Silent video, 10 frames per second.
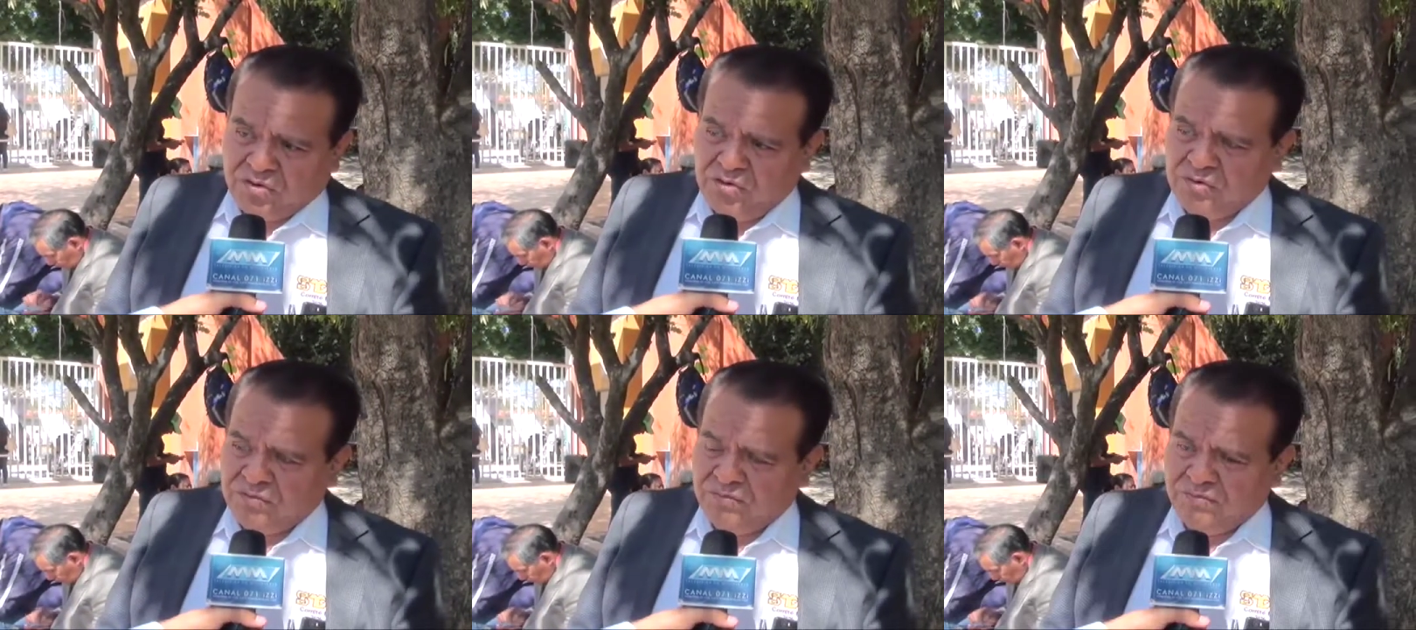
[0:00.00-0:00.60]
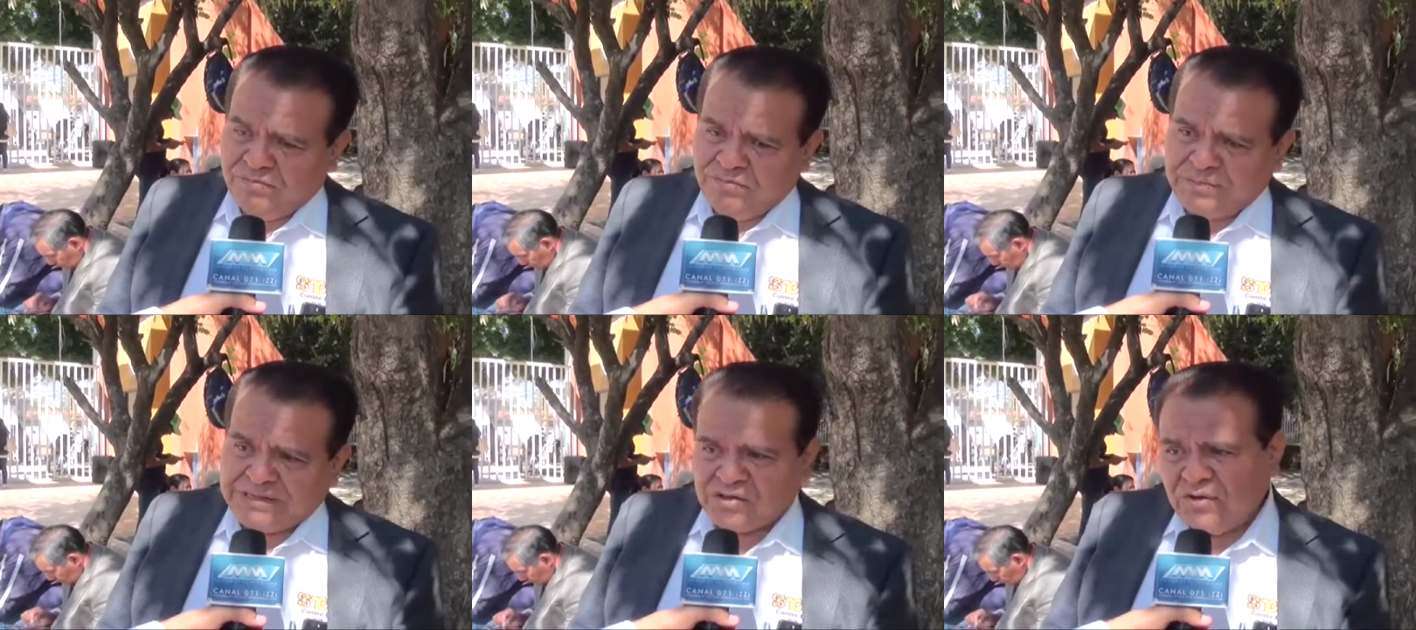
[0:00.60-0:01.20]
con
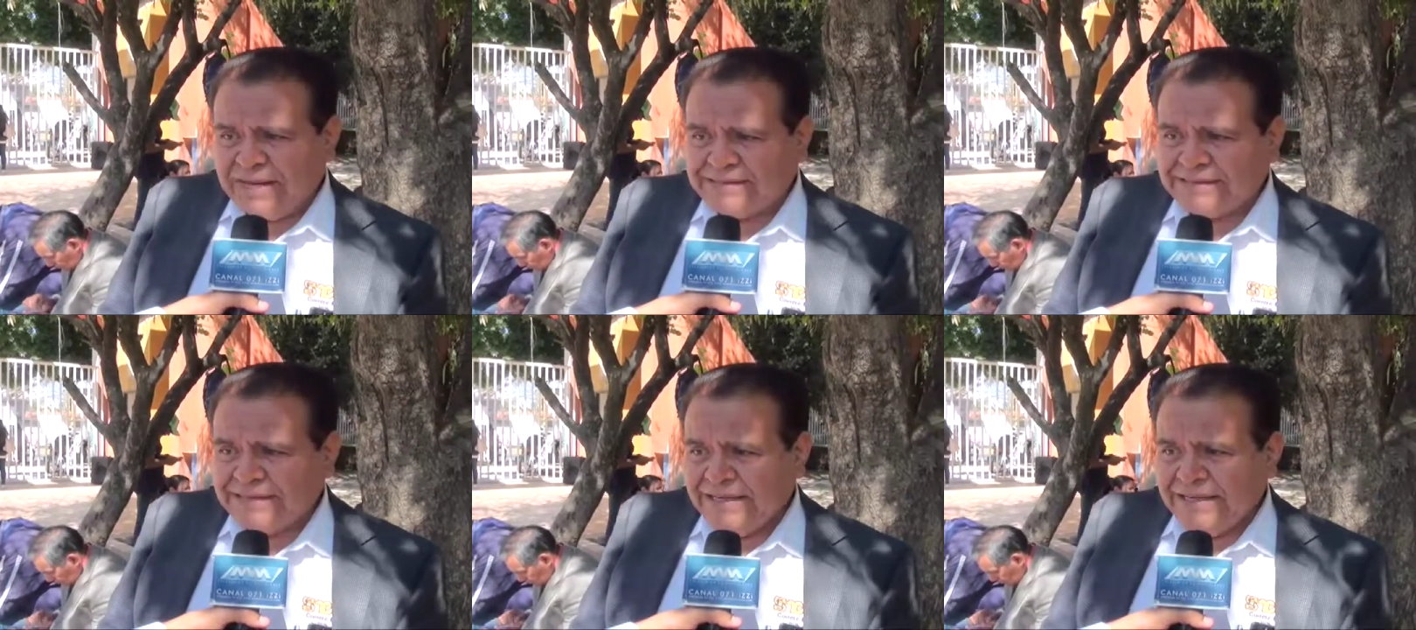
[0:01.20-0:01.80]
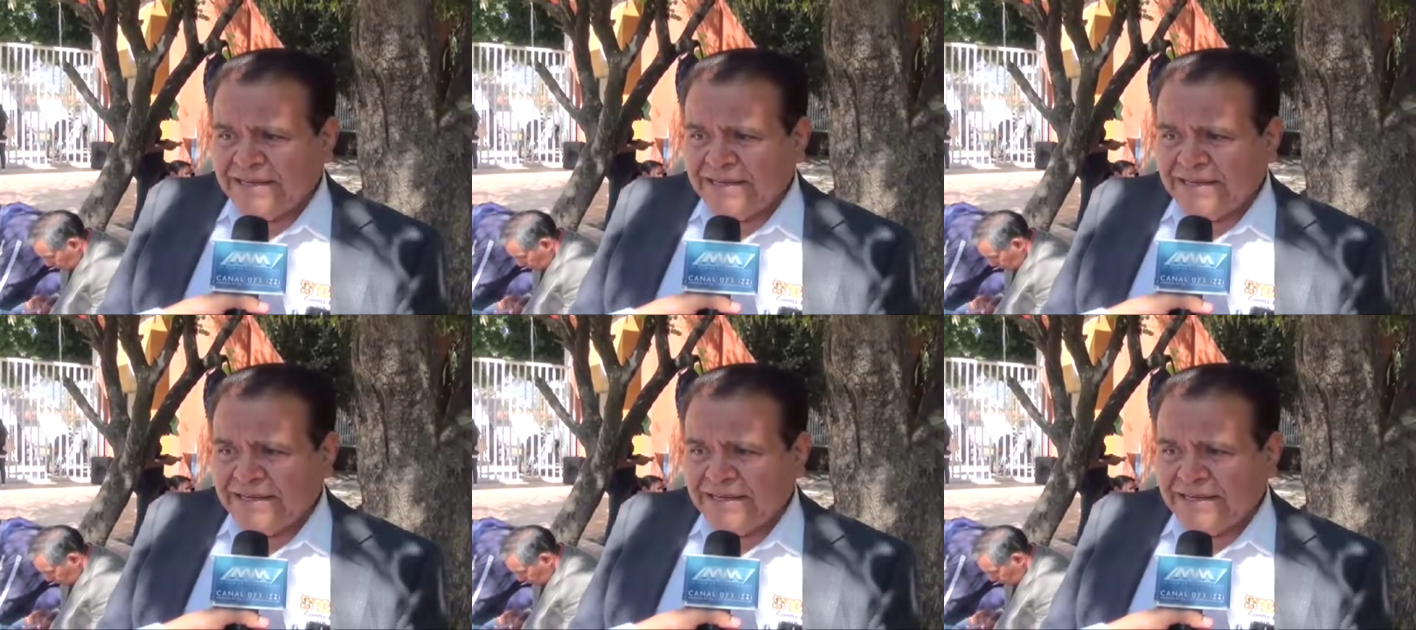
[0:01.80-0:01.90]
personas